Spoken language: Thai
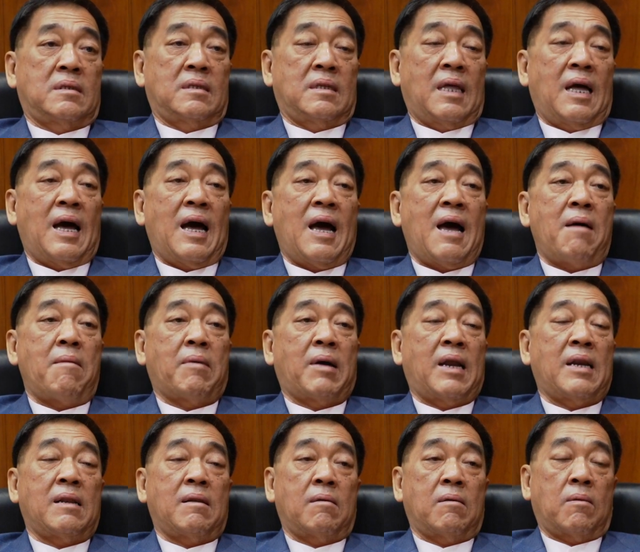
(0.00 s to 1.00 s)
นะฮะเพราะ
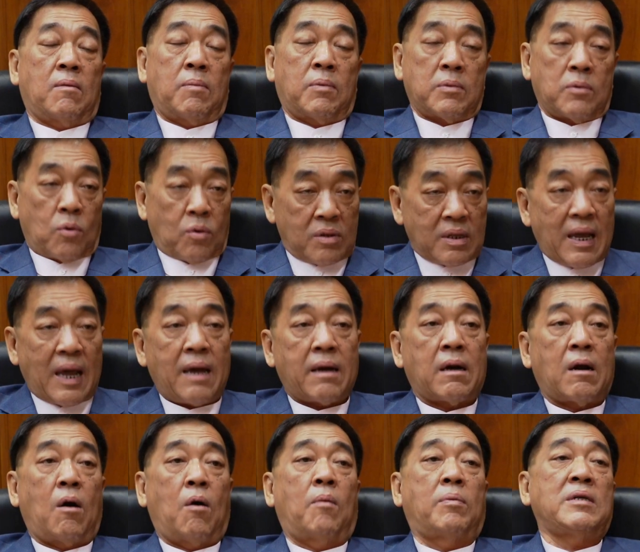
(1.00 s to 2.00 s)
งั้นคนไทย
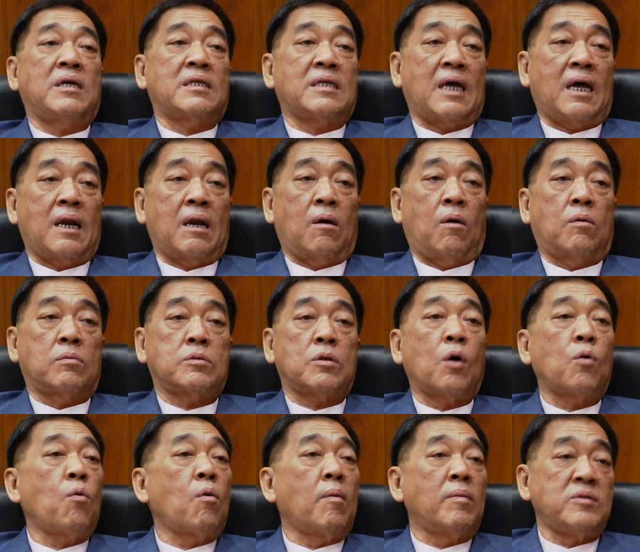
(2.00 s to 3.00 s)
เราประเทศไทยเราต้อ
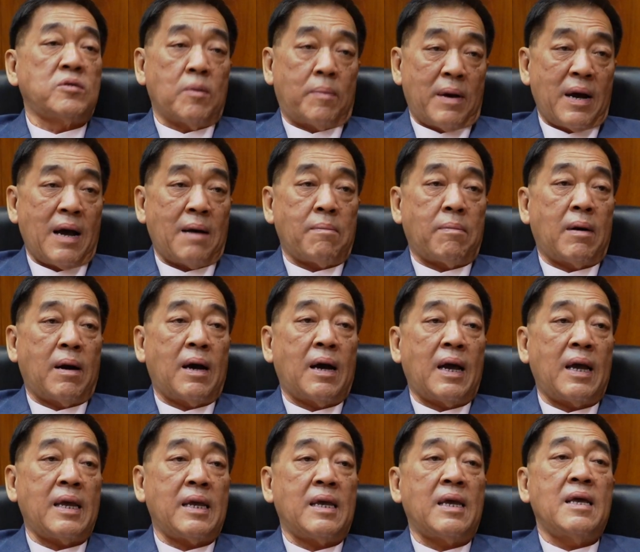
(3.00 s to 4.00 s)
งร่วมเป็นเจ้าภาพ
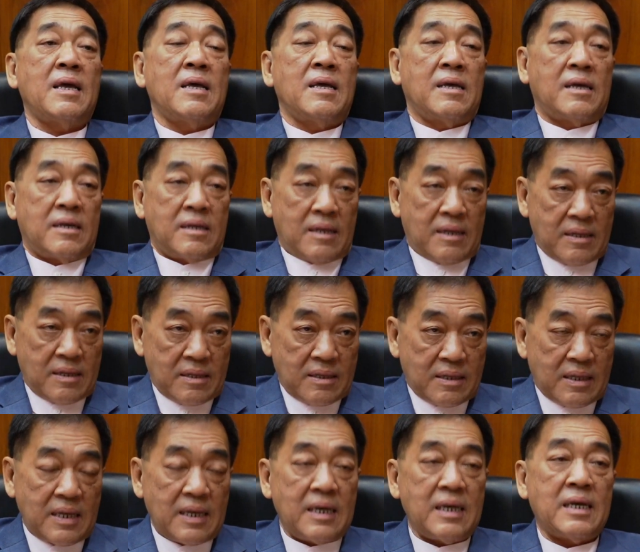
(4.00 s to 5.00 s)
ให้
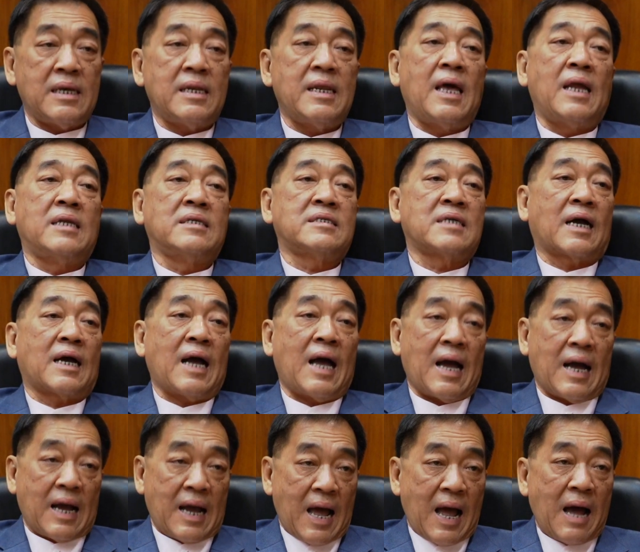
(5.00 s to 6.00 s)
ดีเด่นสง่า
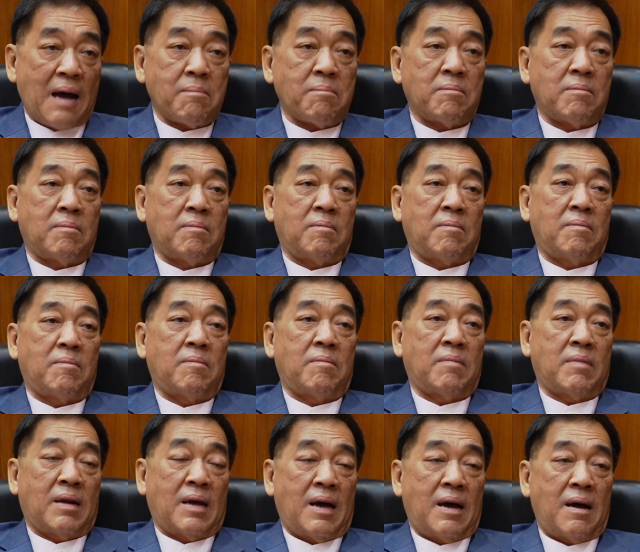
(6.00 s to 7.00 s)
งาม
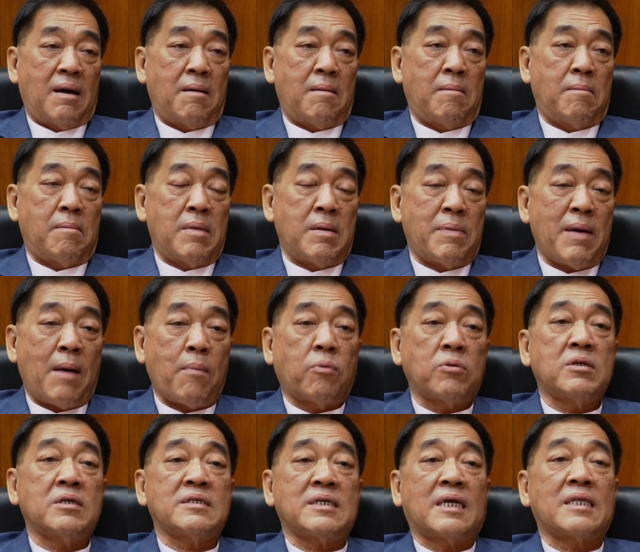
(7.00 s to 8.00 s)
นะมีภาพพุท
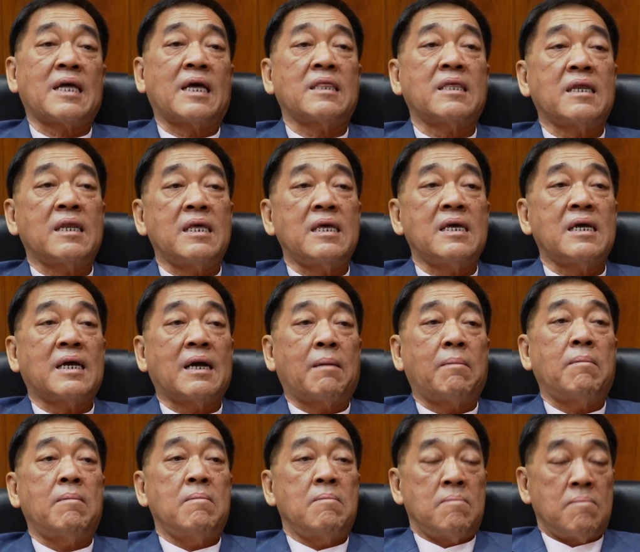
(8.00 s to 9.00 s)
ธศาสนาที่ดีกับ
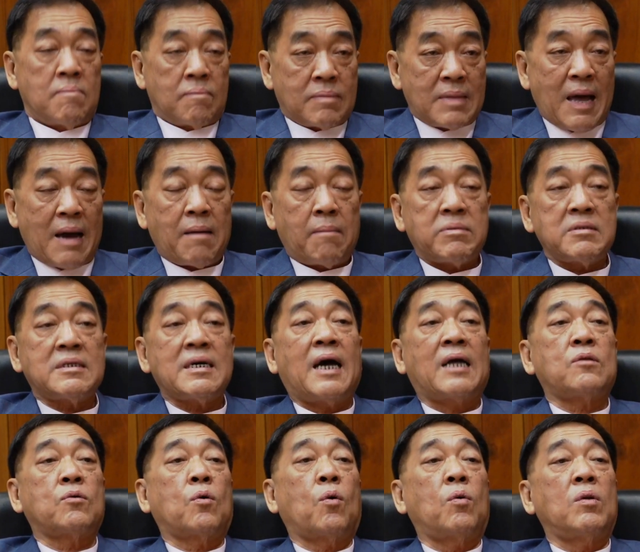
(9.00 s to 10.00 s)
ต่างชา
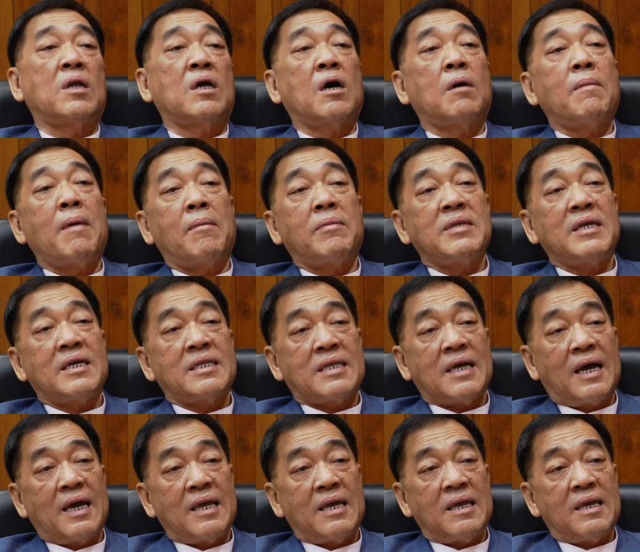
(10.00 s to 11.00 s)
ติทุกคนที่เข้ามาประเทศ
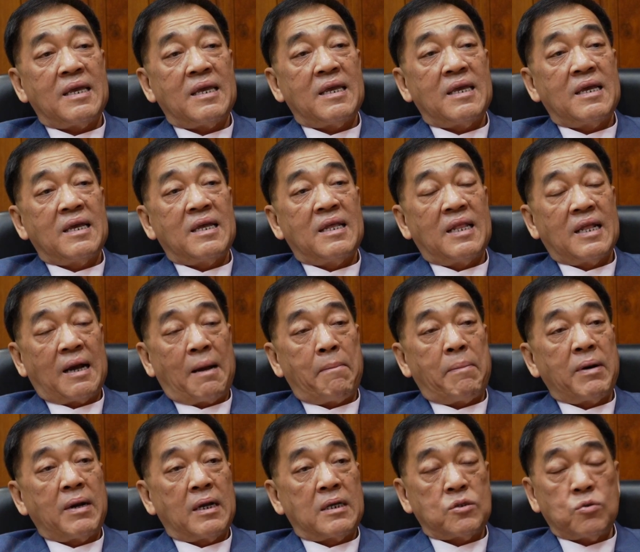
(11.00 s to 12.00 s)
ไทยนะ
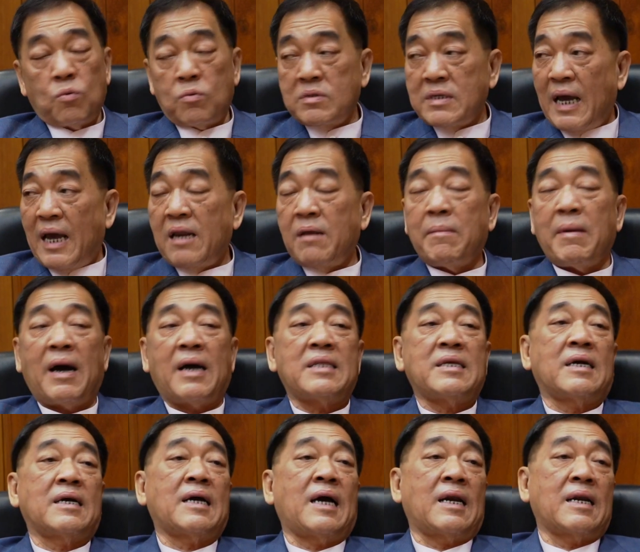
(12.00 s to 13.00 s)
เพื่อจูงใจให้มา
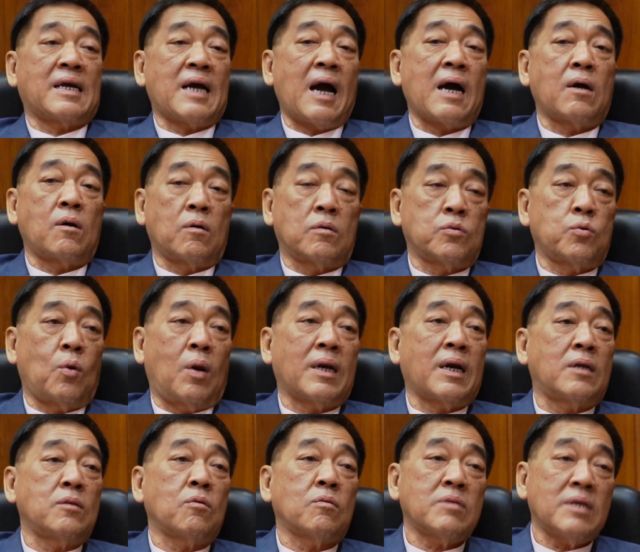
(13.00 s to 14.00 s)
ทั้งการค้าการลงทุนและ
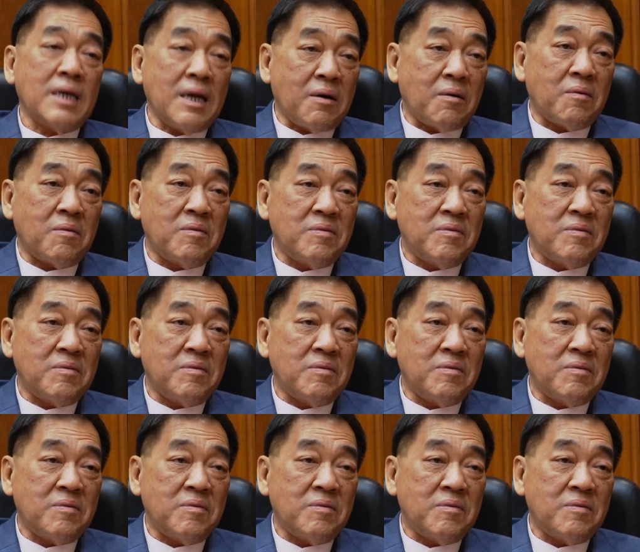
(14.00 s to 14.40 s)
การท่องเที่ยว